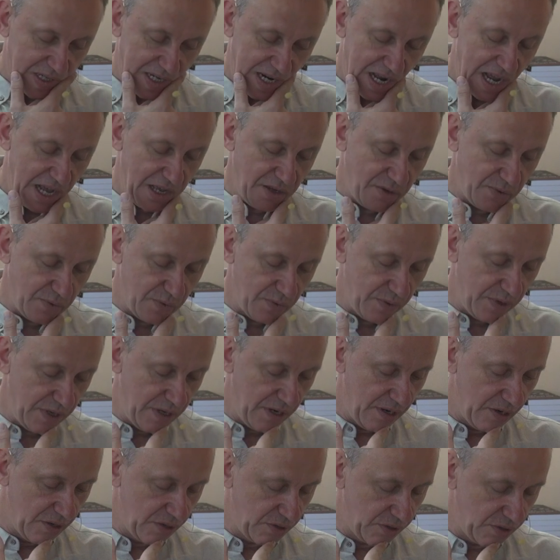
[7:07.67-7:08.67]
kraju i
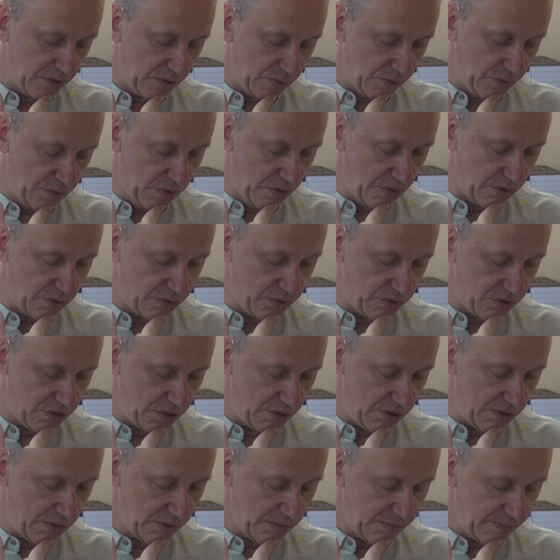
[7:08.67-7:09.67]
los
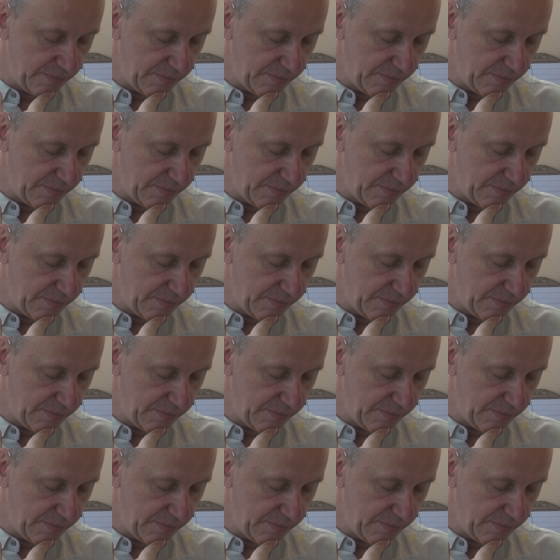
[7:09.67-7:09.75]
ludności